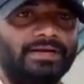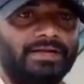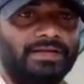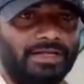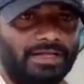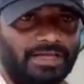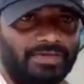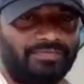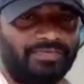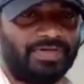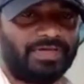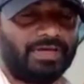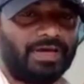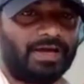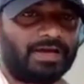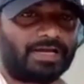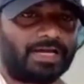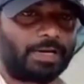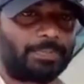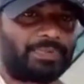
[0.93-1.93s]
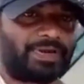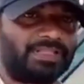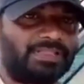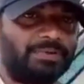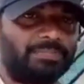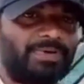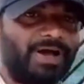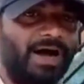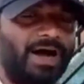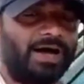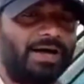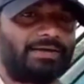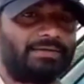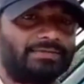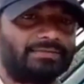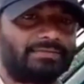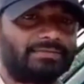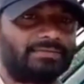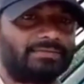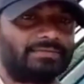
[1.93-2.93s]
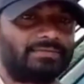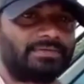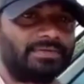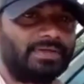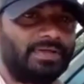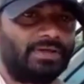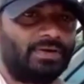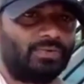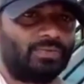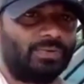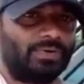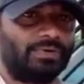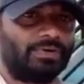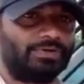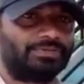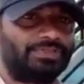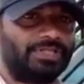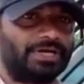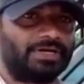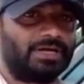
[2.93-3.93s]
టీవీ యాంకర్ ప్రదీప్గా ఒళ్ళు